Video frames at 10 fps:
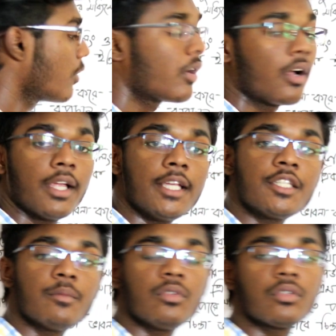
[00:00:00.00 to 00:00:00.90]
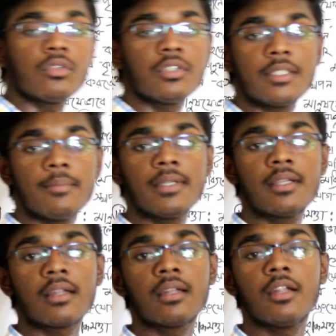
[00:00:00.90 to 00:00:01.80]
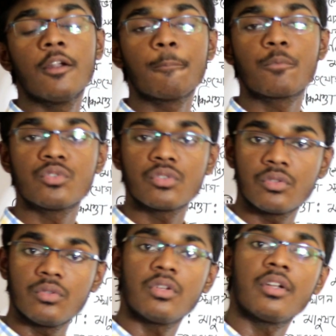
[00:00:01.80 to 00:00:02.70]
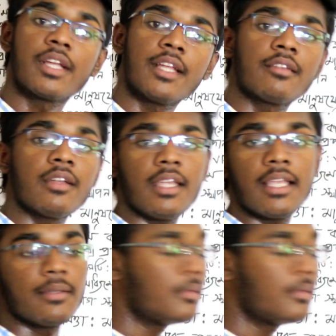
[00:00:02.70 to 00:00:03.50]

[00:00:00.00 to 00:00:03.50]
করা হয় এটি মূলত জীববিজ্ঞান প্রযুক্তি উন্নয়ন ক্ষেত্রে এই